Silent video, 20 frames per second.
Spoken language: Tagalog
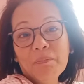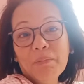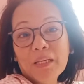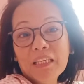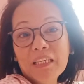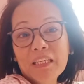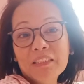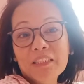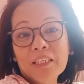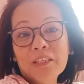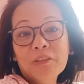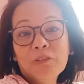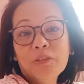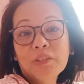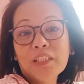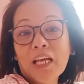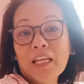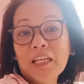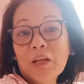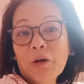pag gising ko,
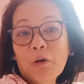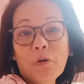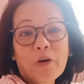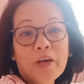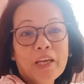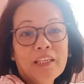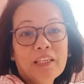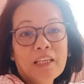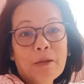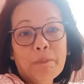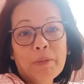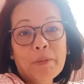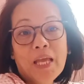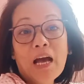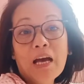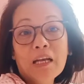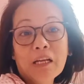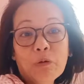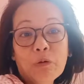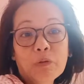sana okay na, may
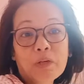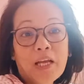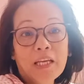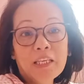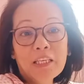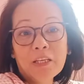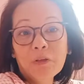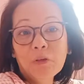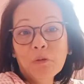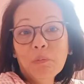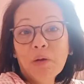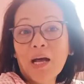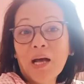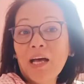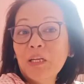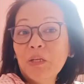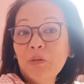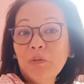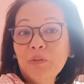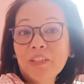araw na. Ayan,
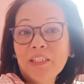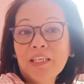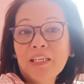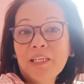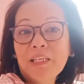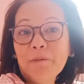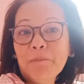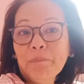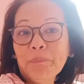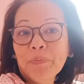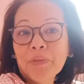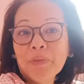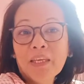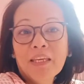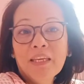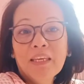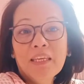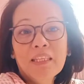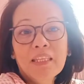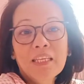umaaraw na.
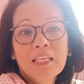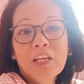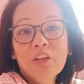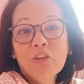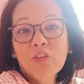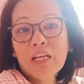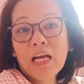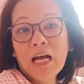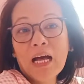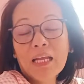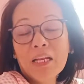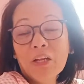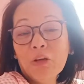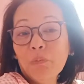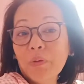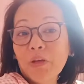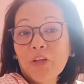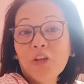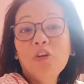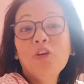Hindi ganun kaaraw,
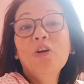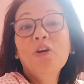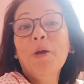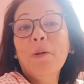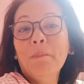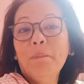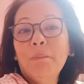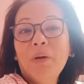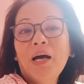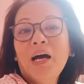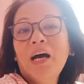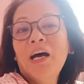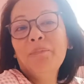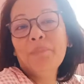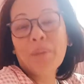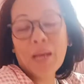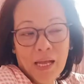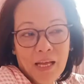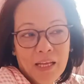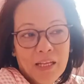pero ma
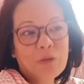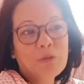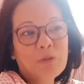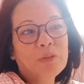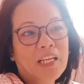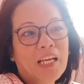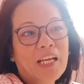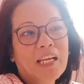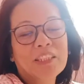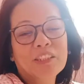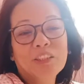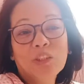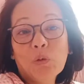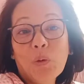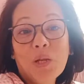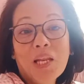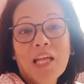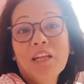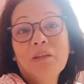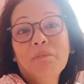maaraw na.
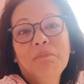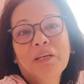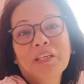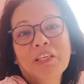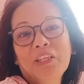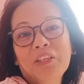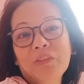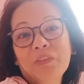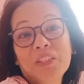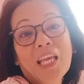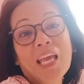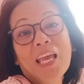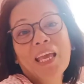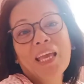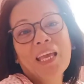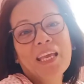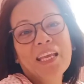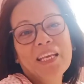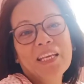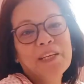So, wala nang bagyo.
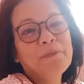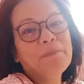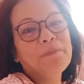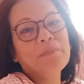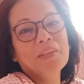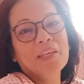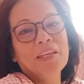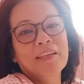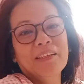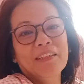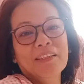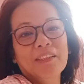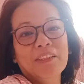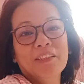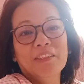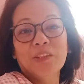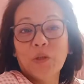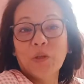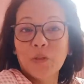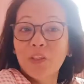Yay!
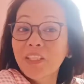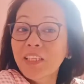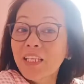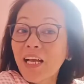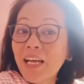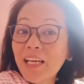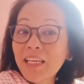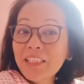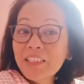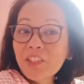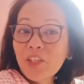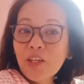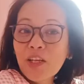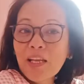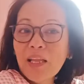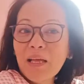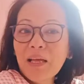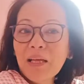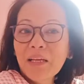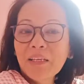So, yun guys,
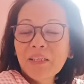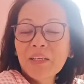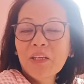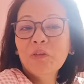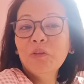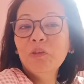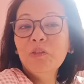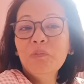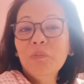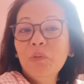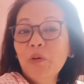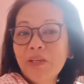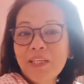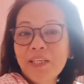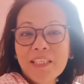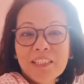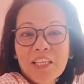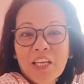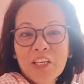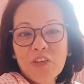yun lang. Good
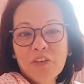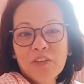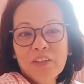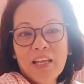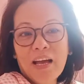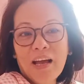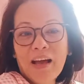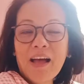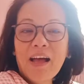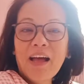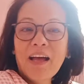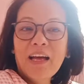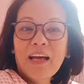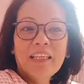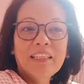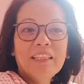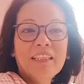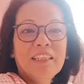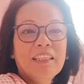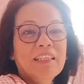morning sa inyong
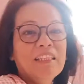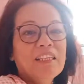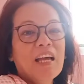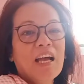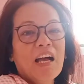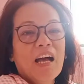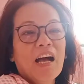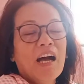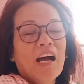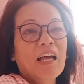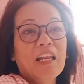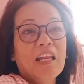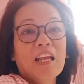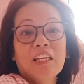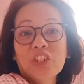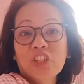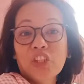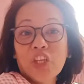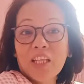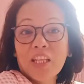lahat.
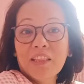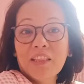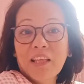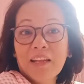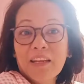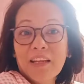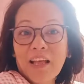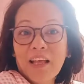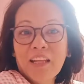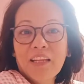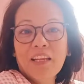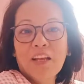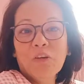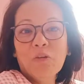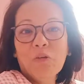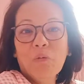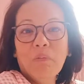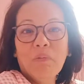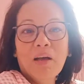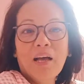Alas 7 na
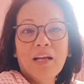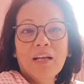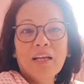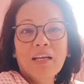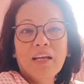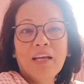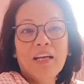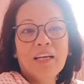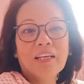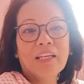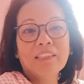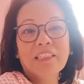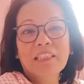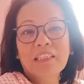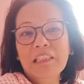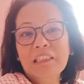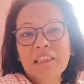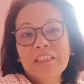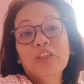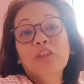ng umaga,
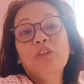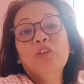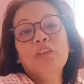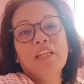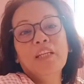kagigising